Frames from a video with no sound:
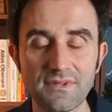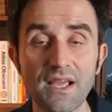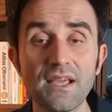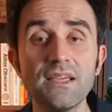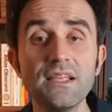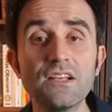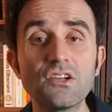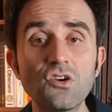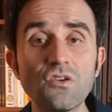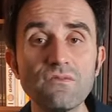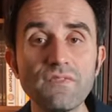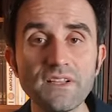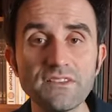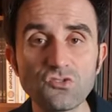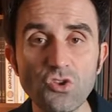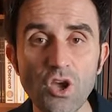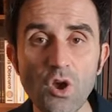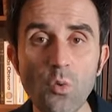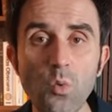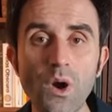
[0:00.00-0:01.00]
Il
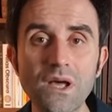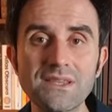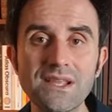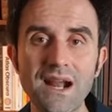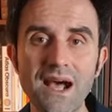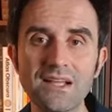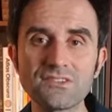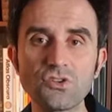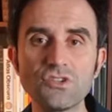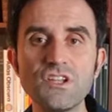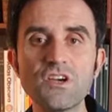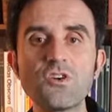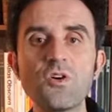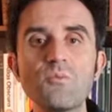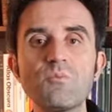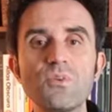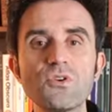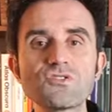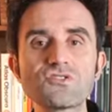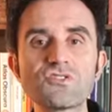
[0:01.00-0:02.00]
convento è quadrato ed è
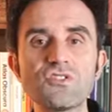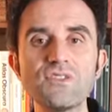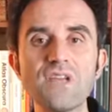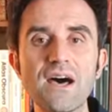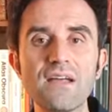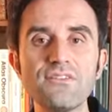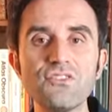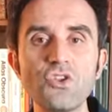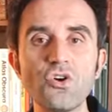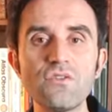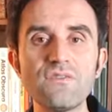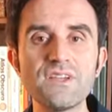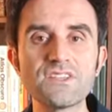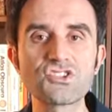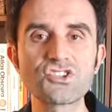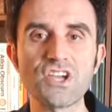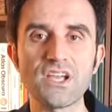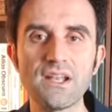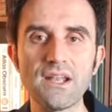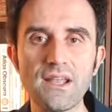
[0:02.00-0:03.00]
composto da nove
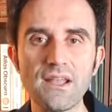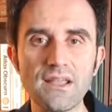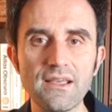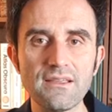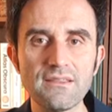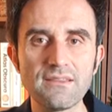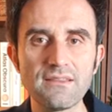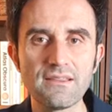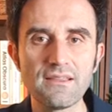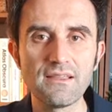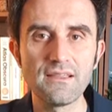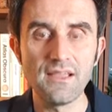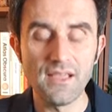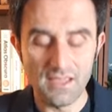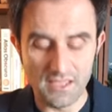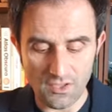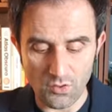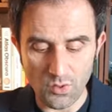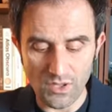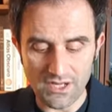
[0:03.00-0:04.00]
celle
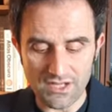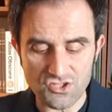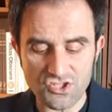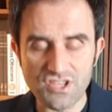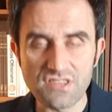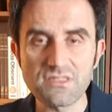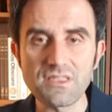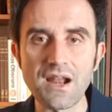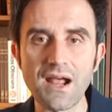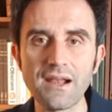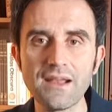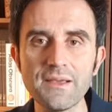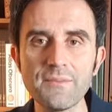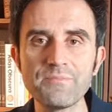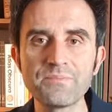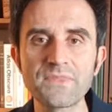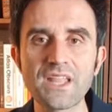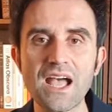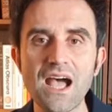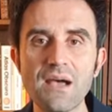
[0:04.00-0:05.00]
in quella centrale
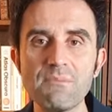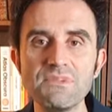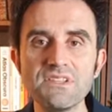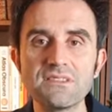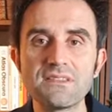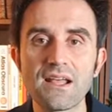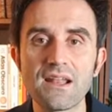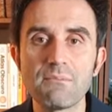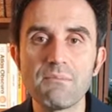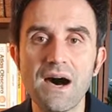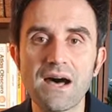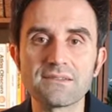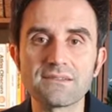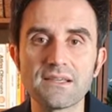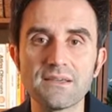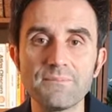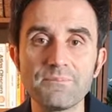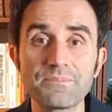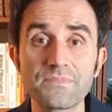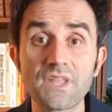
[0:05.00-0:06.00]
abita
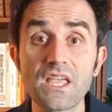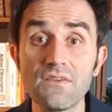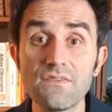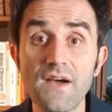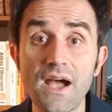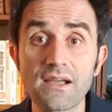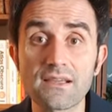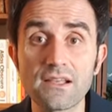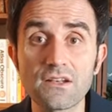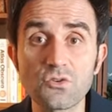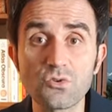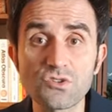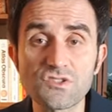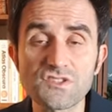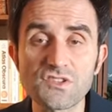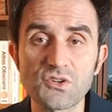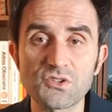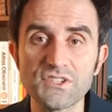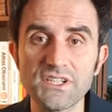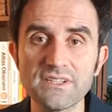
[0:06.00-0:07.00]
l'abate, che fa anche il
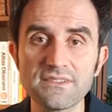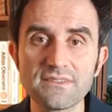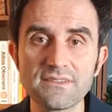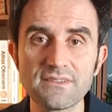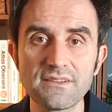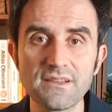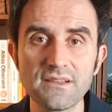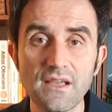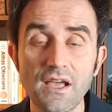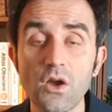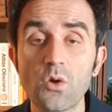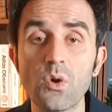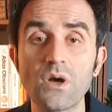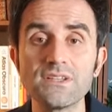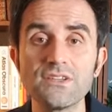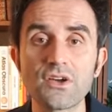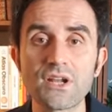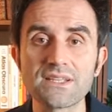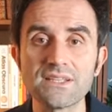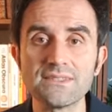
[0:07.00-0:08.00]
custode. Quando
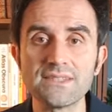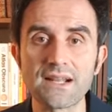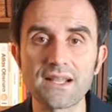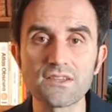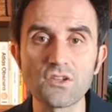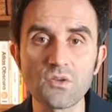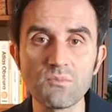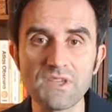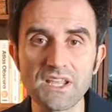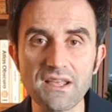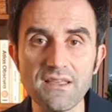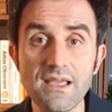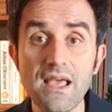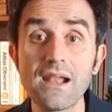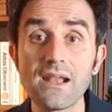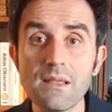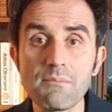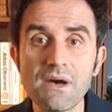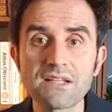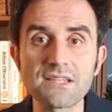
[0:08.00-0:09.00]
è ora di andare a dormire,
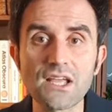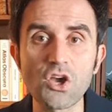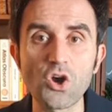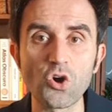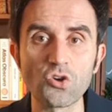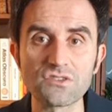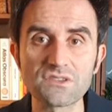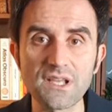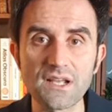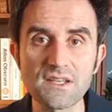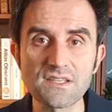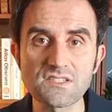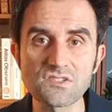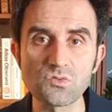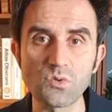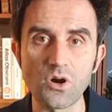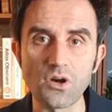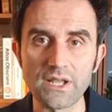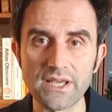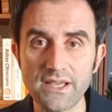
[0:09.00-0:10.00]
l'abate conta le
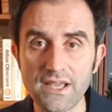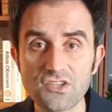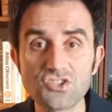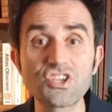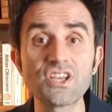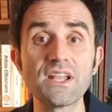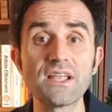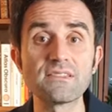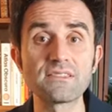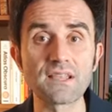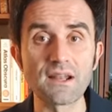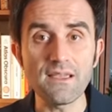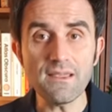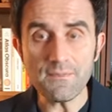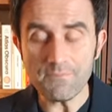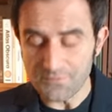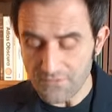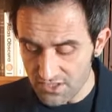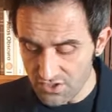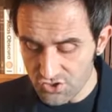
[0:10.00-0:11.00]
suore. Ce n'è
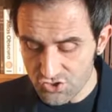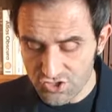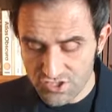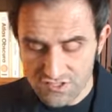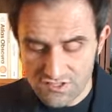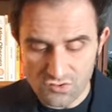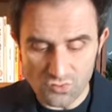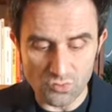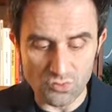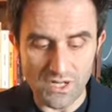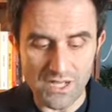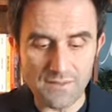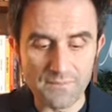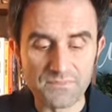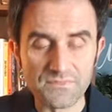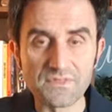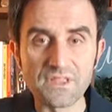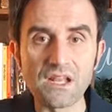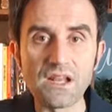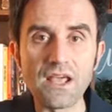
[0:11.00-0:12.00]
tre in ciascuna
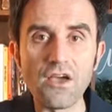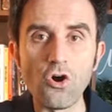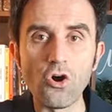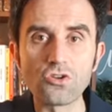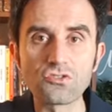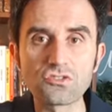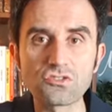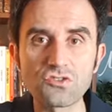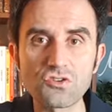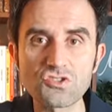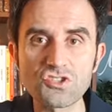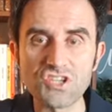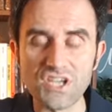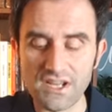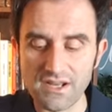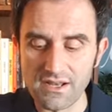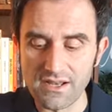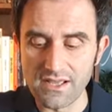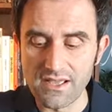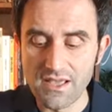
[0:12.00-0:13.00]
delle otto
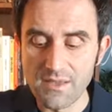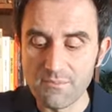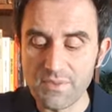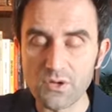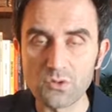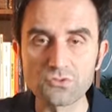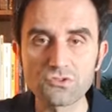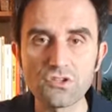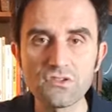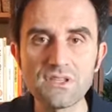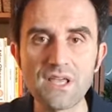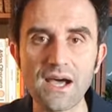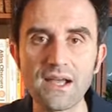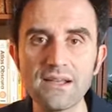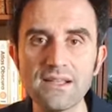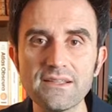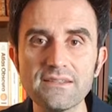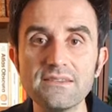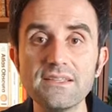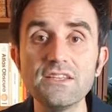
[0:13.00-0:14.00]
celle, per un
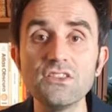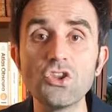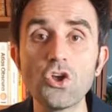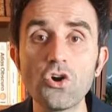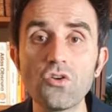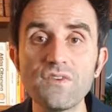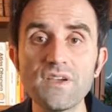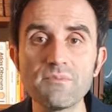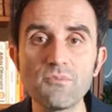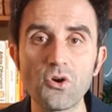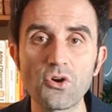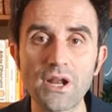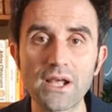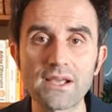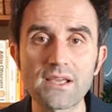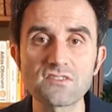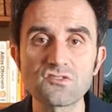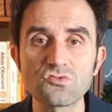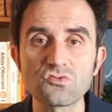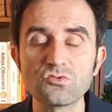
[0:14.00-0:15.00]
totale di nove
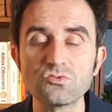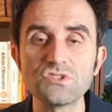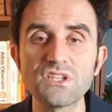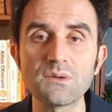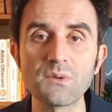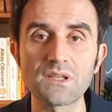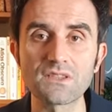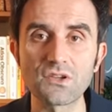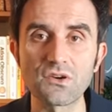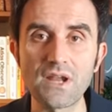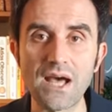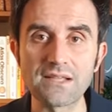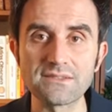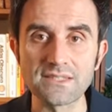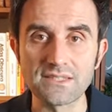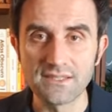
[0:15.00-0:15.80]
monache su tutti i quattro lati.